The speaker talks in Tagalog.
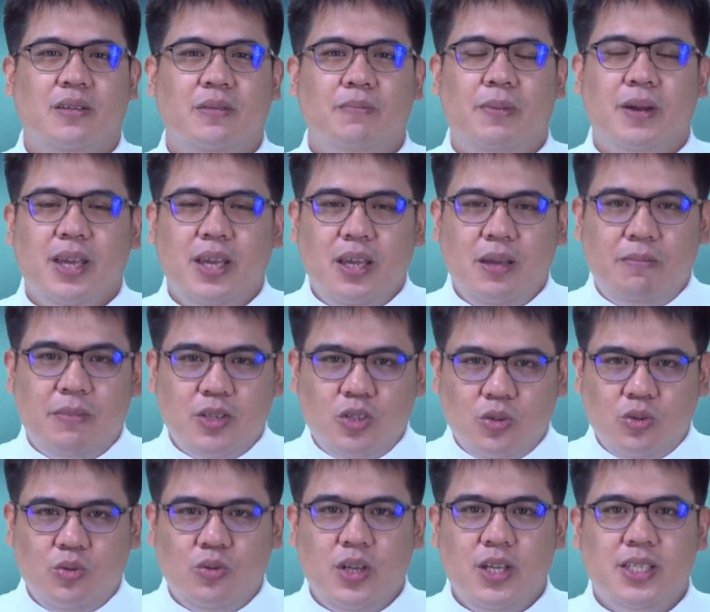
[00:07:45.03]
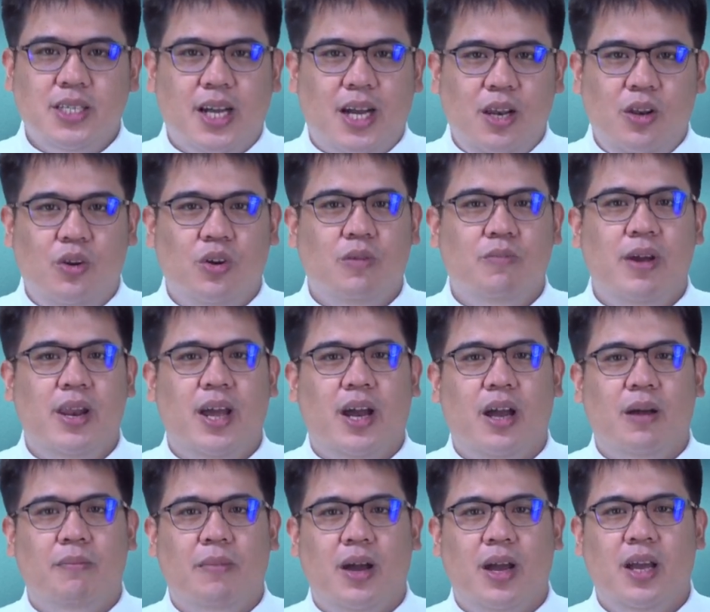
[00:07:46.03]
Pagiging masunurin sa kalooban ng
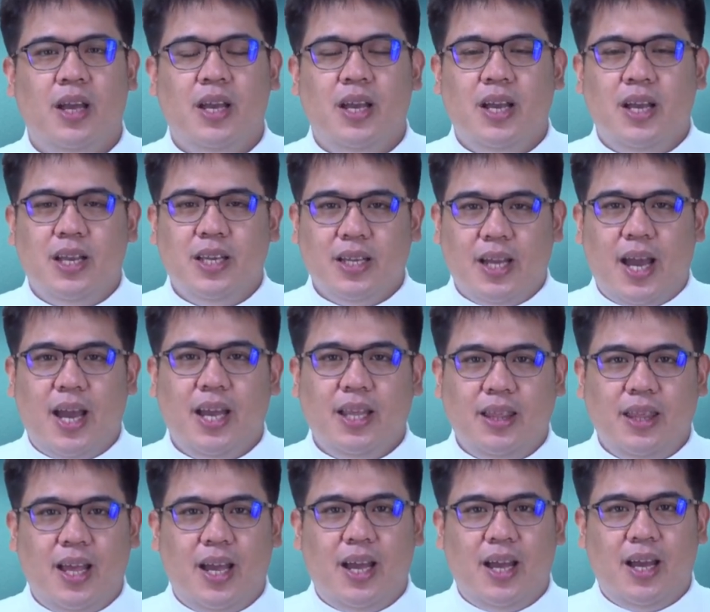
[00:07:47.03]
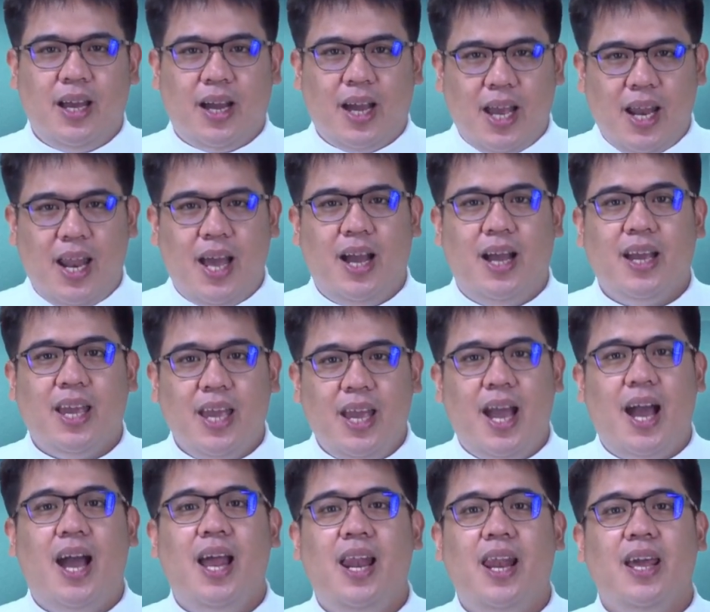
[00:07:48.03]
Ama kahit na kailangang
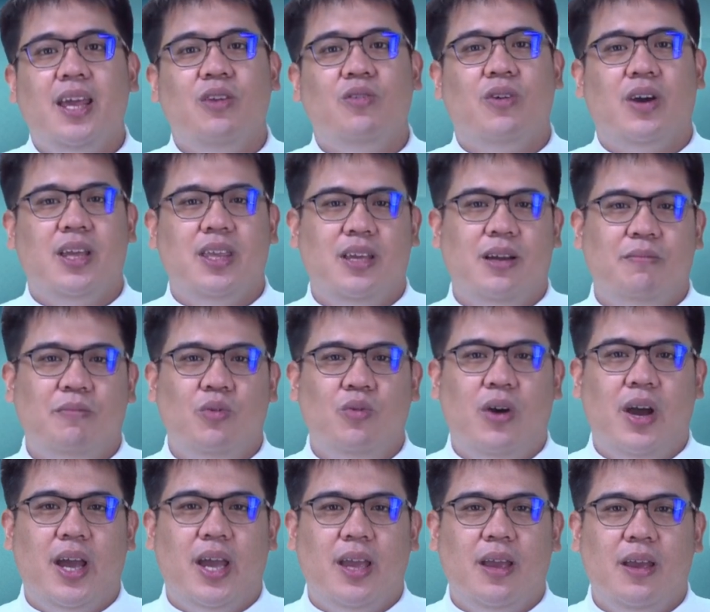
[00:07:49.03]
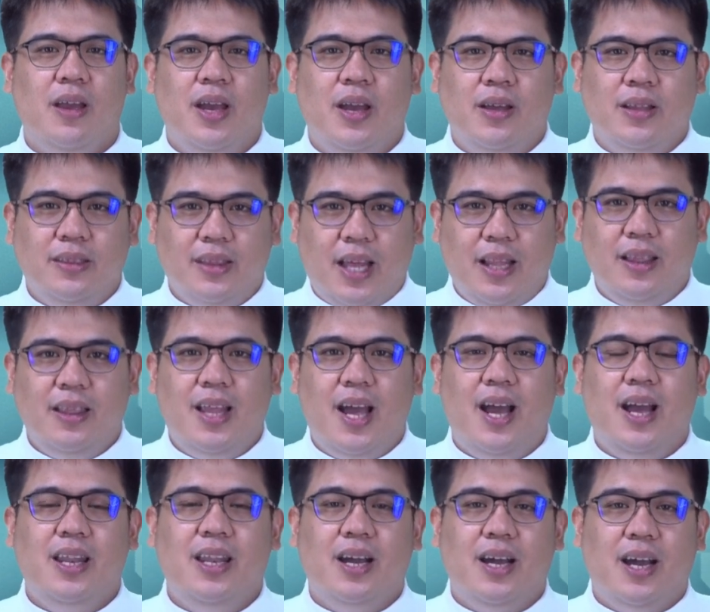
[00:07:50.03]
ialay yung kanyang buhay
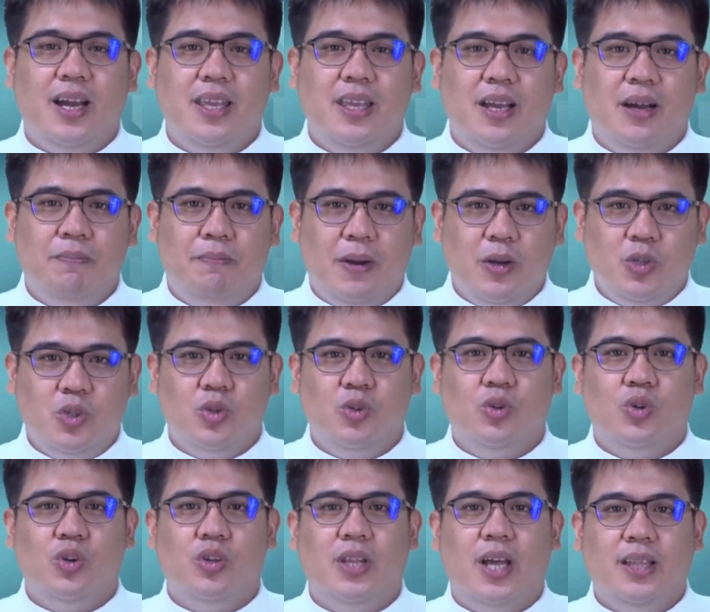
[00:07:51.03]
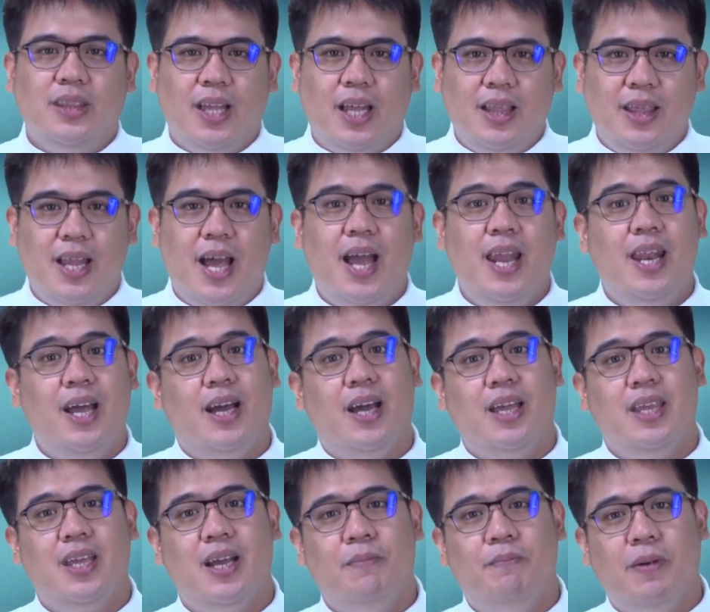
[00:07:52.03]
tanda ng kanyang pagsunod at tanda ng
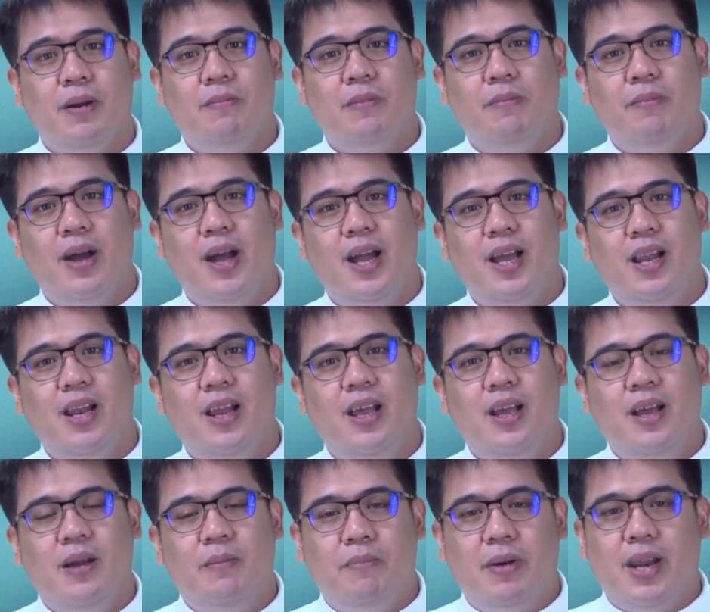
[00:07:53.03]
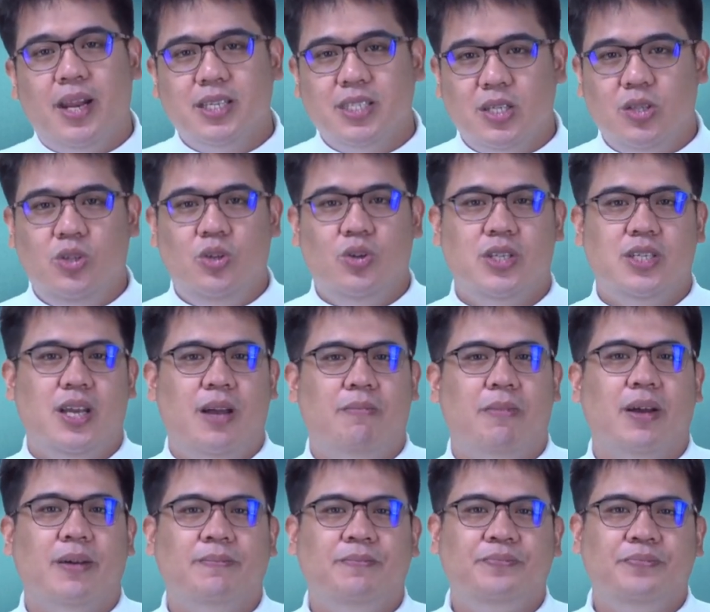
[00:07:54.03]
kanyang pagmamahal para sa Diyos
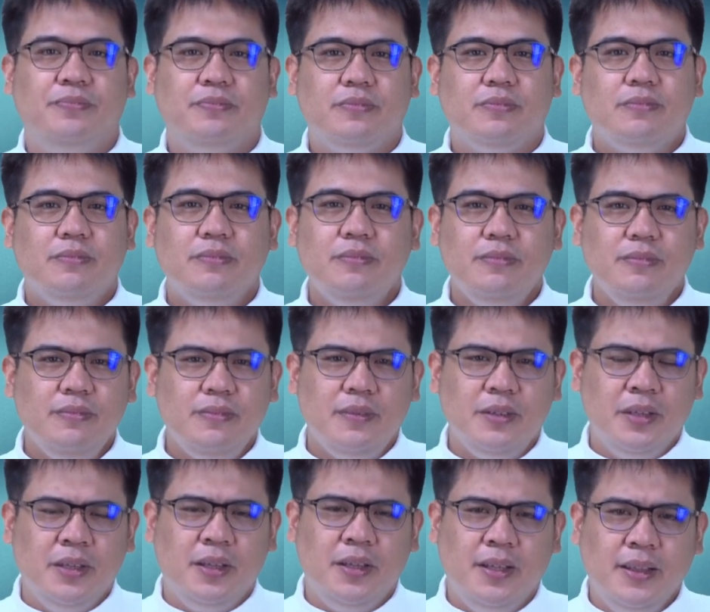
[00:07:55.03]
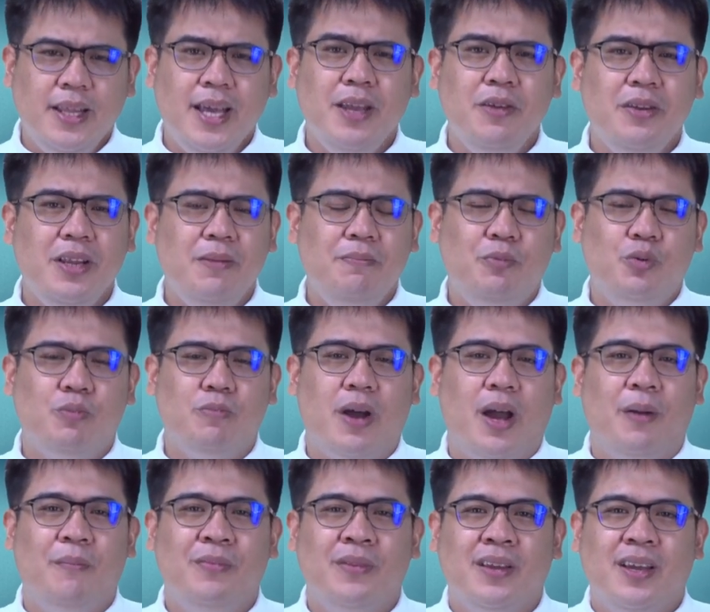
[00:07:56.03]
Ama. Tayo rin po ba?
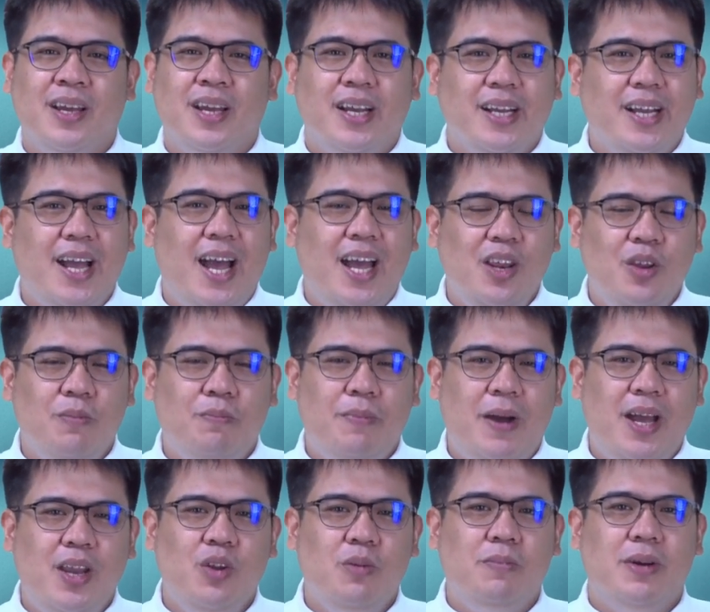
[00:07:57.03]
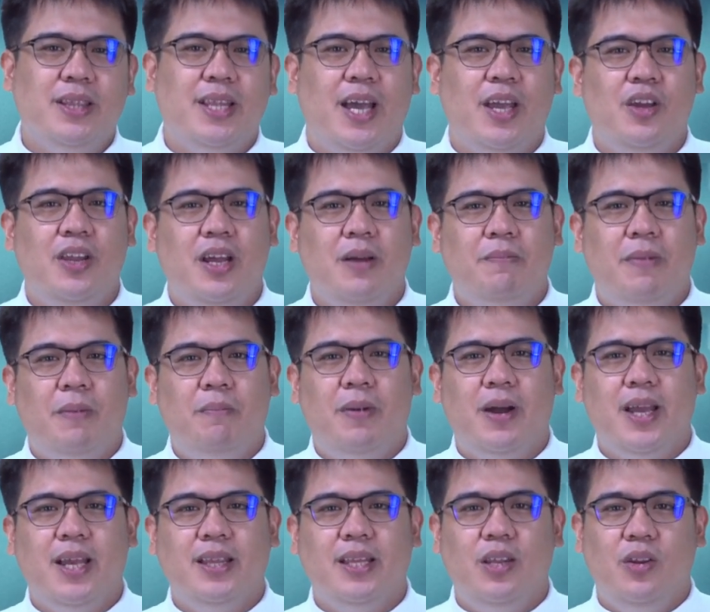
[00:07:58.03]
Gaano paano ba tayo
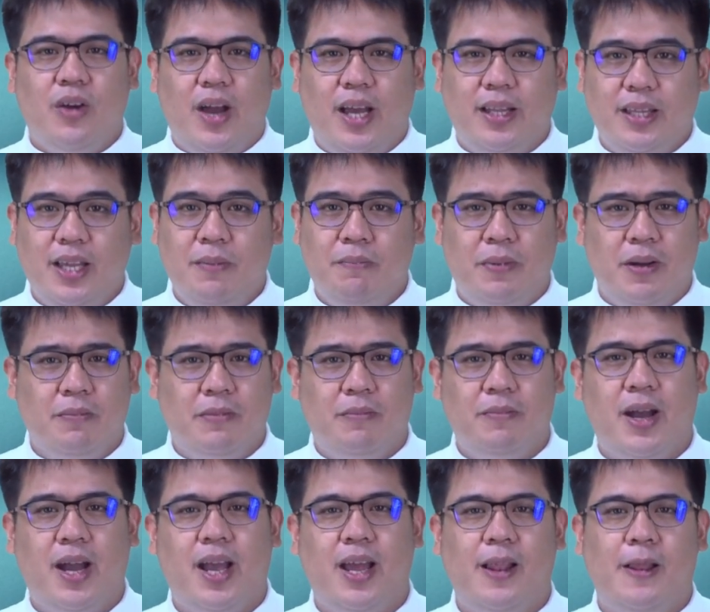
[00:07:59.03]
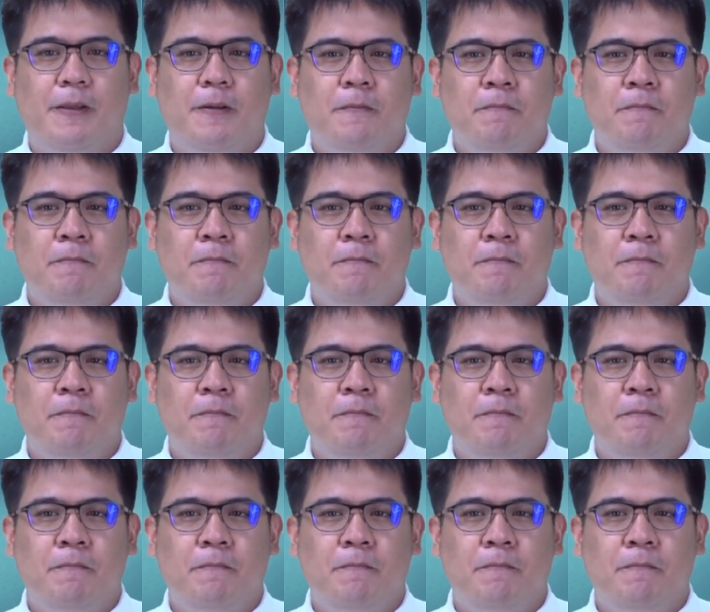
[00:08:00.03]
nagpapakita ng ating pagmamahal?